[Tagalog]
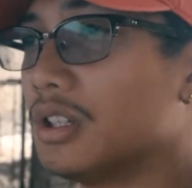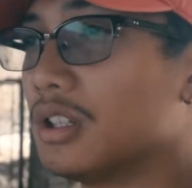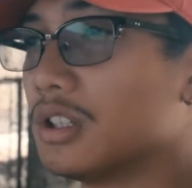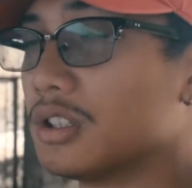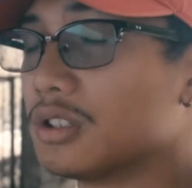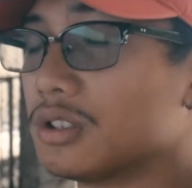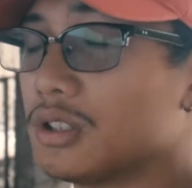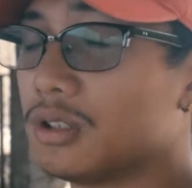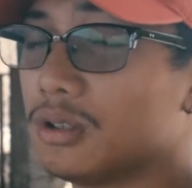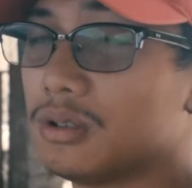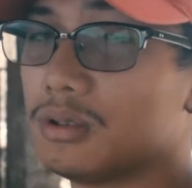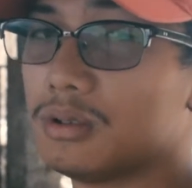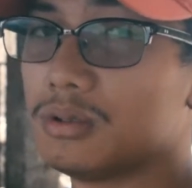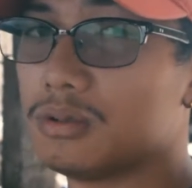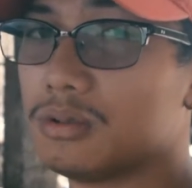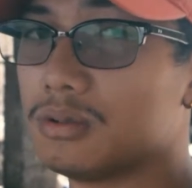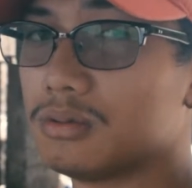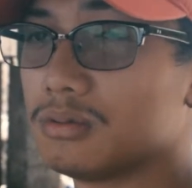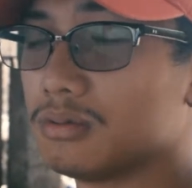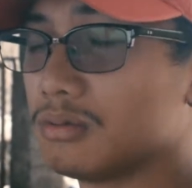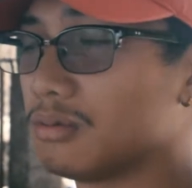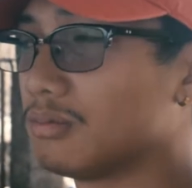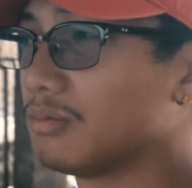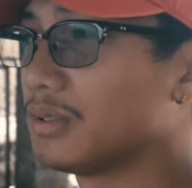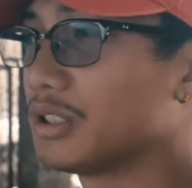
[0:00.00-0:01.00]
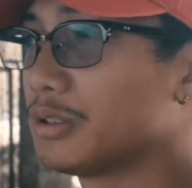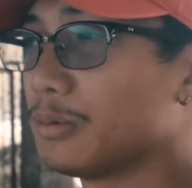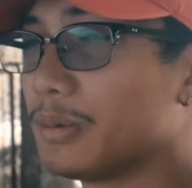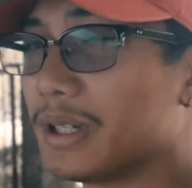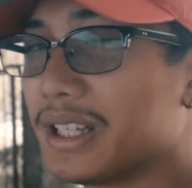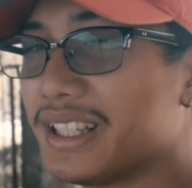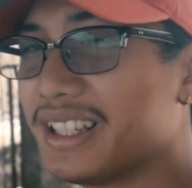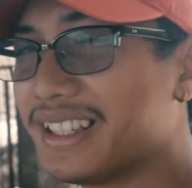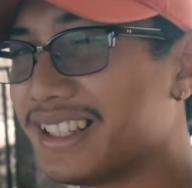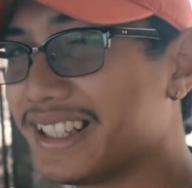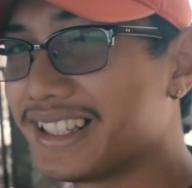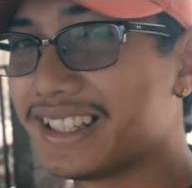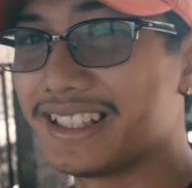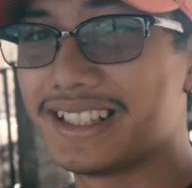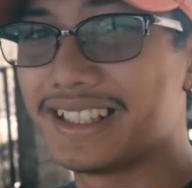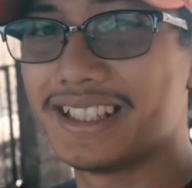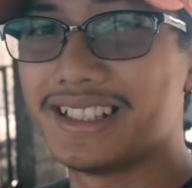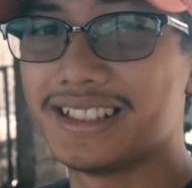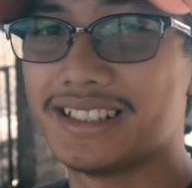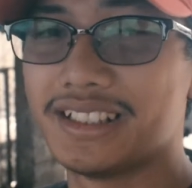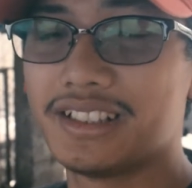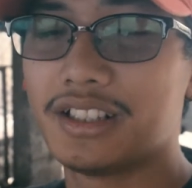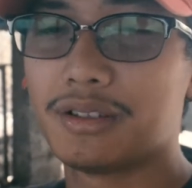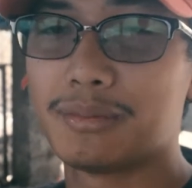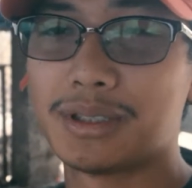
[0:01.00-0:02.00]
So, mas magandang
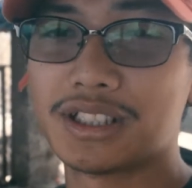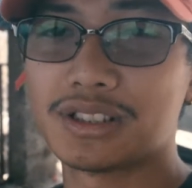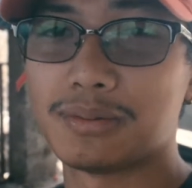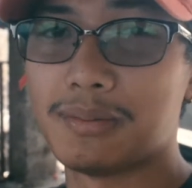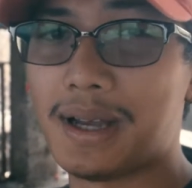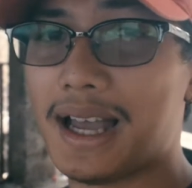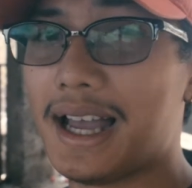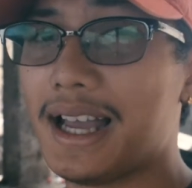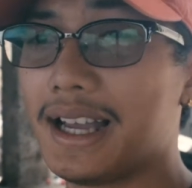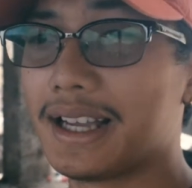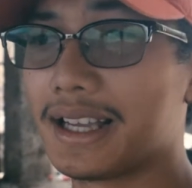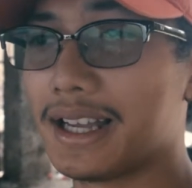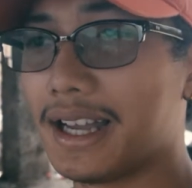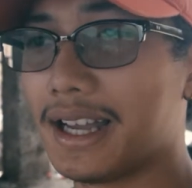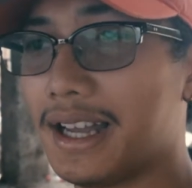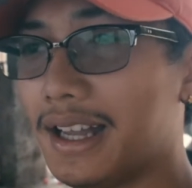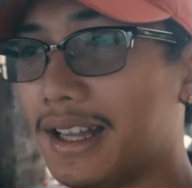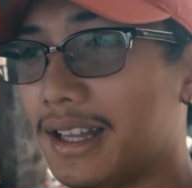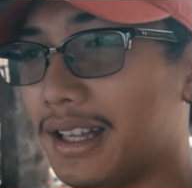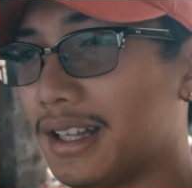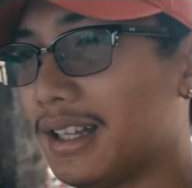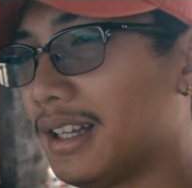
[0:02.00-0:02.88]
nagigising ng mas maaga.